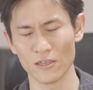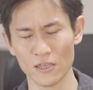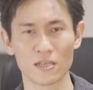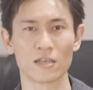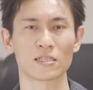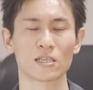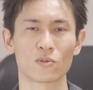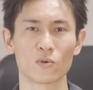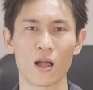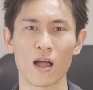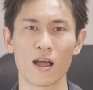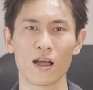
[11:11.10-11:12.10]
いいガジェット
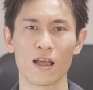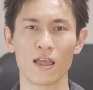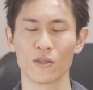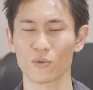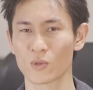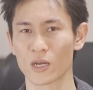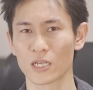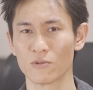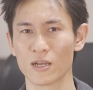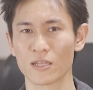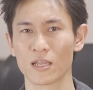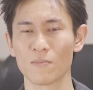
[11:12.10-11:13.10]
が世の中に
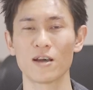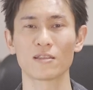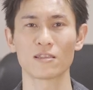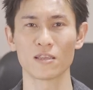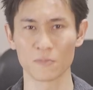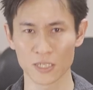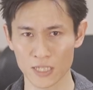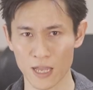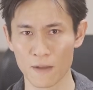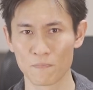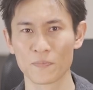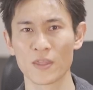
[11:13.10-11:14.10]
は出回っていまし
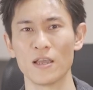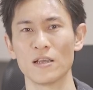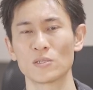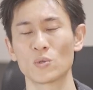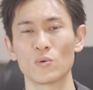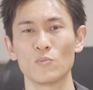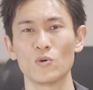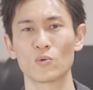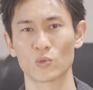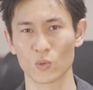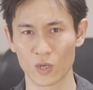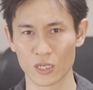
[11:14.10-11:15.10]
た。それも
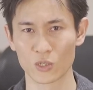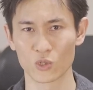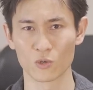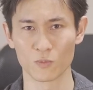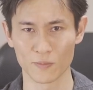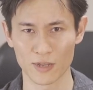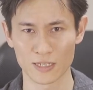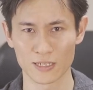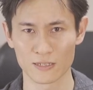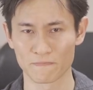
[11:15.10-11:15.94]
ご紹介しようと思います。